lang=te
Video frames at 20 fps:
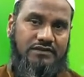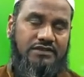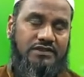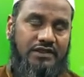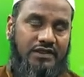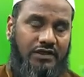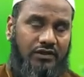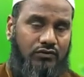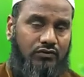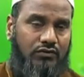
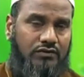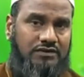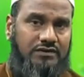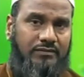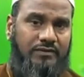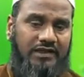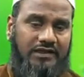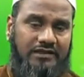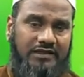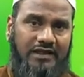స్త్రీ
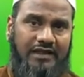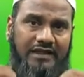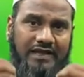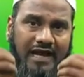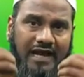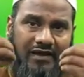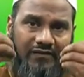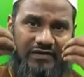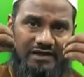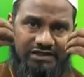కోసమైతే
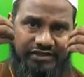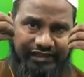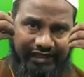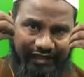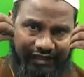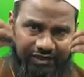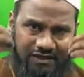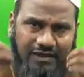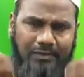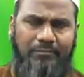యావ
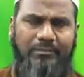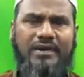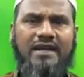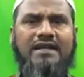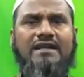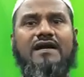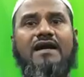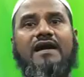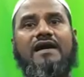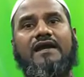శరీరం
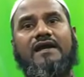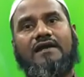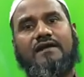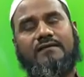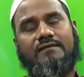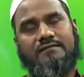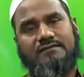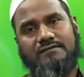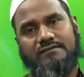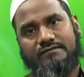పరదాయే
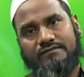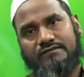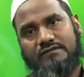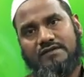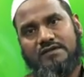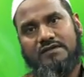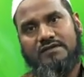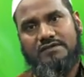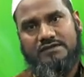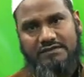
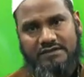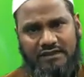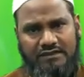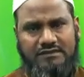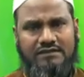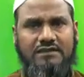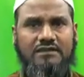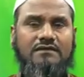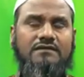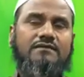
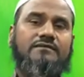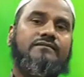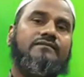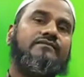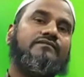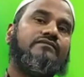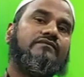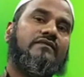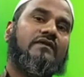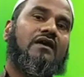సత్
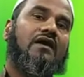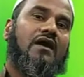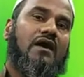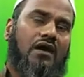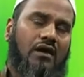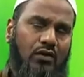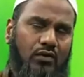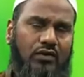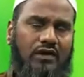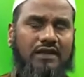
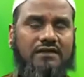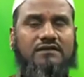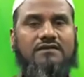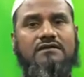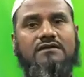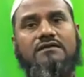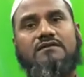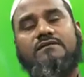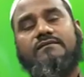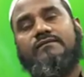
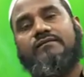ఔరత్